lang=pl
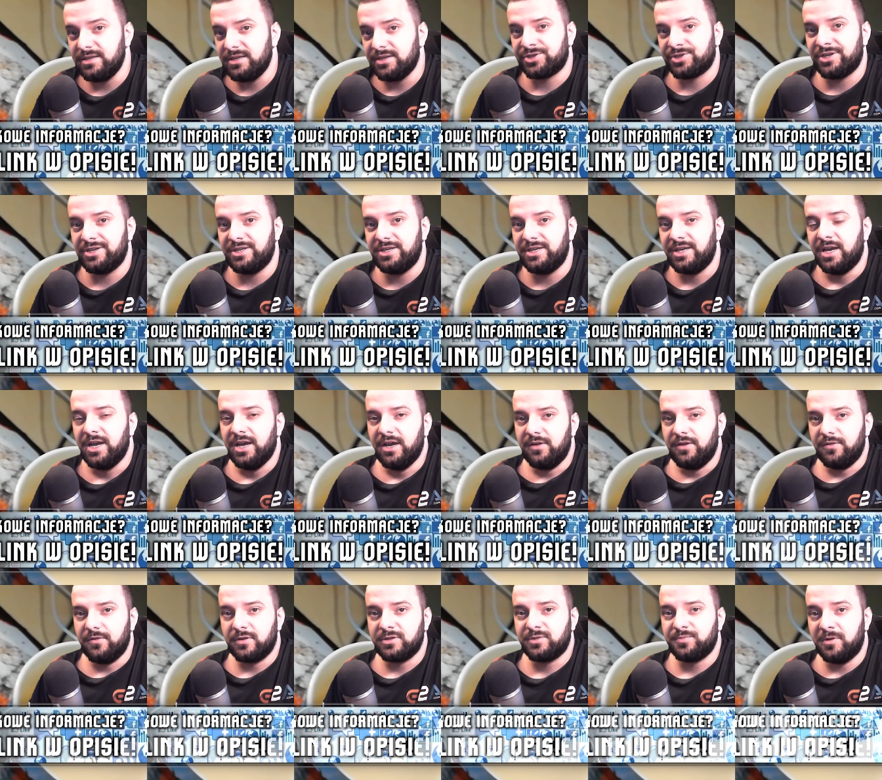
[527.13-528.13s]
I jeżeli
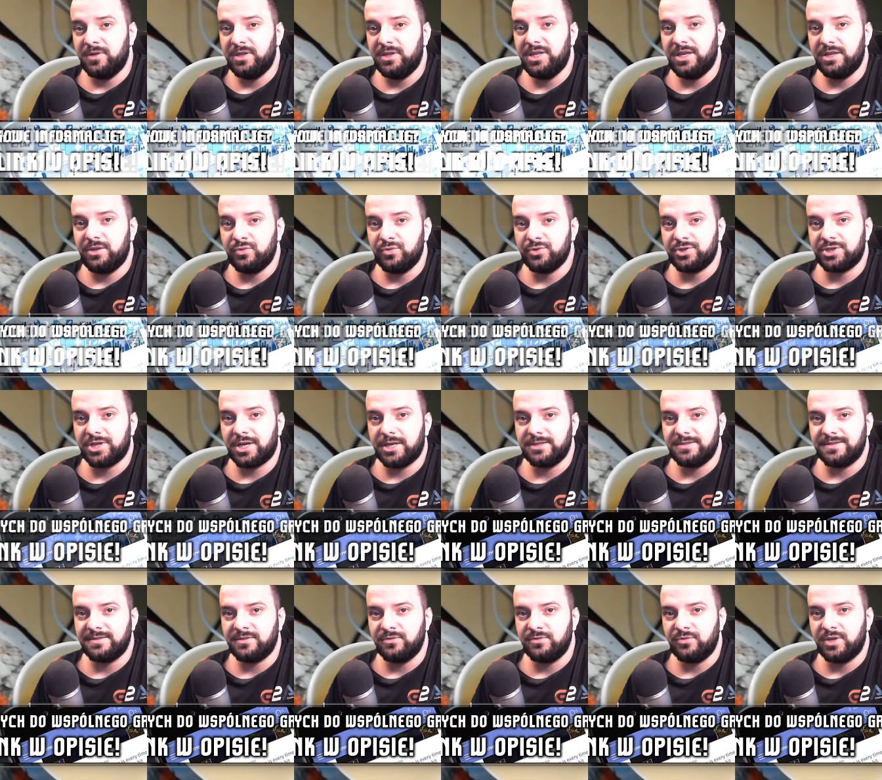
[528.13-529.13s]
w odpowiedniej turze
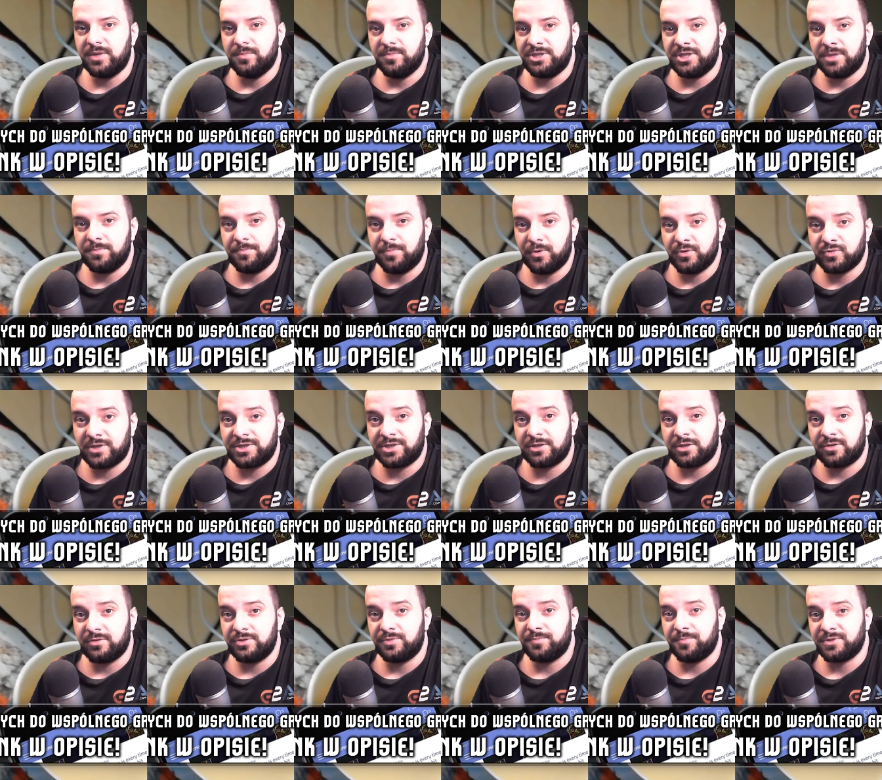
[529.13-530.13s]
zdecydujemy się posłać
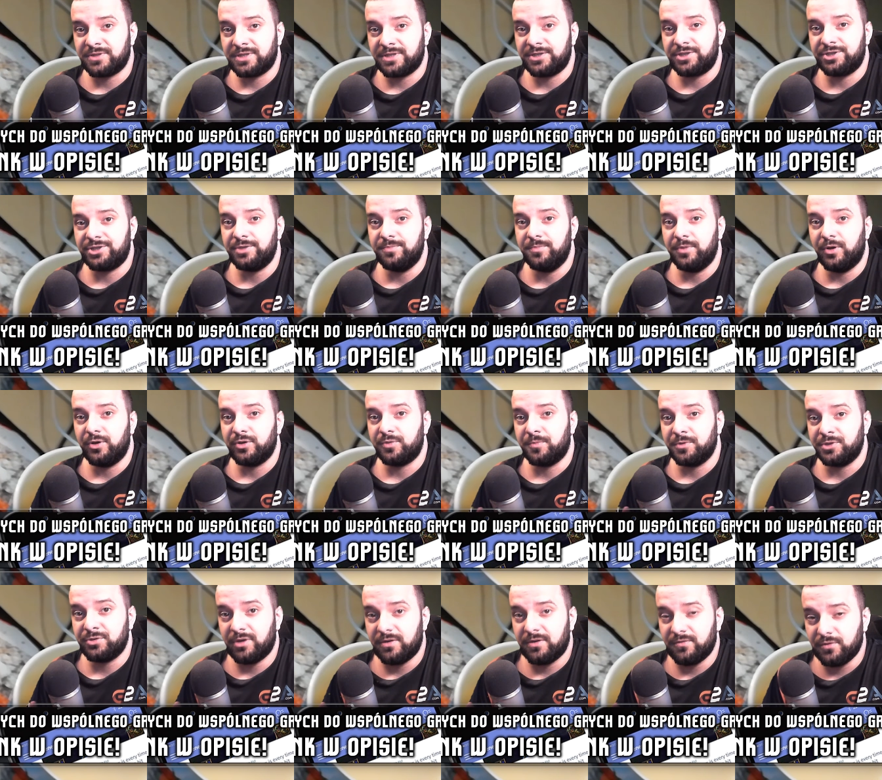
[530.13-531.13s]
jakąś postać, żeby
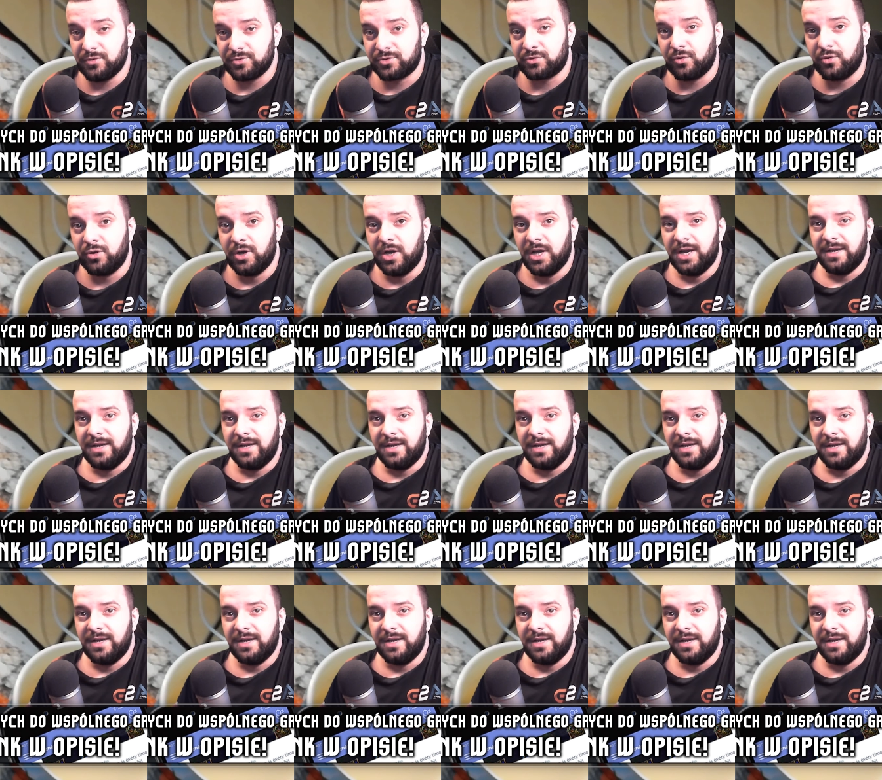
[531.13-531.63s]
odpoczęła w łóżku,